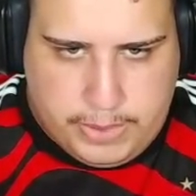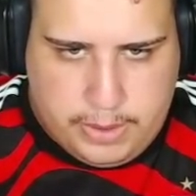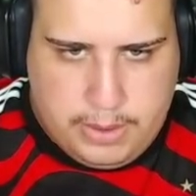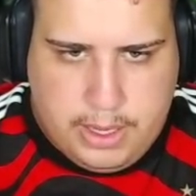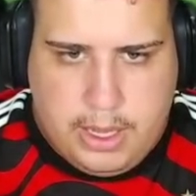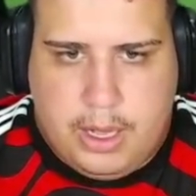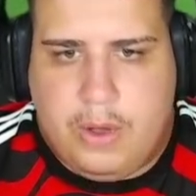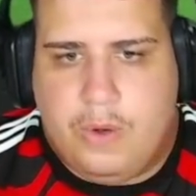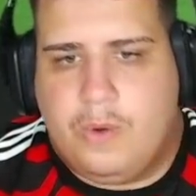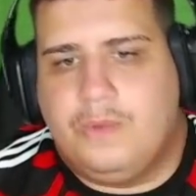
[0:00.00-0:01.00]

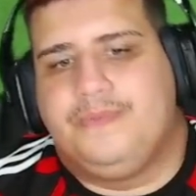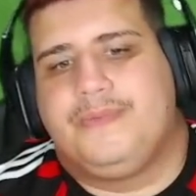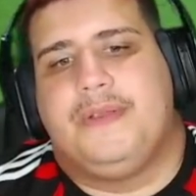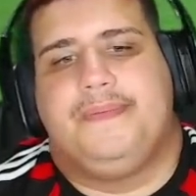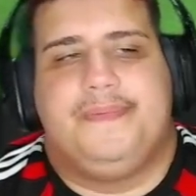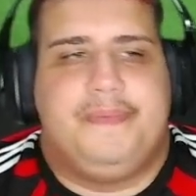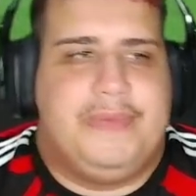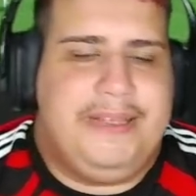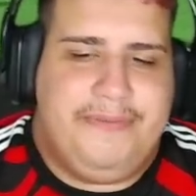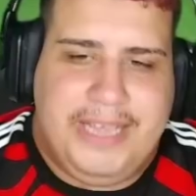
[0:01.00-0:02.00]
Não,
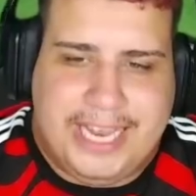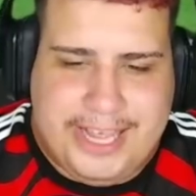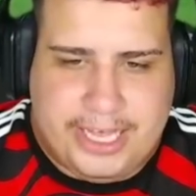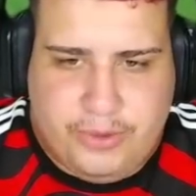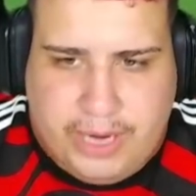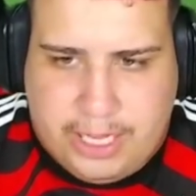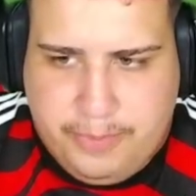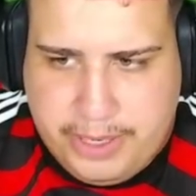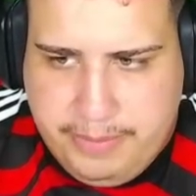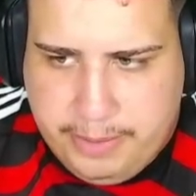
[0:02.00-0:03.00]
nem vi que ele tinha tocado pra
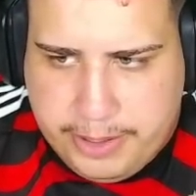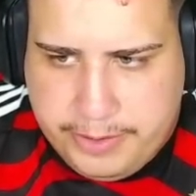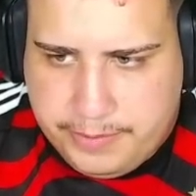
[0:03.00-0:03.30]
mim, mano.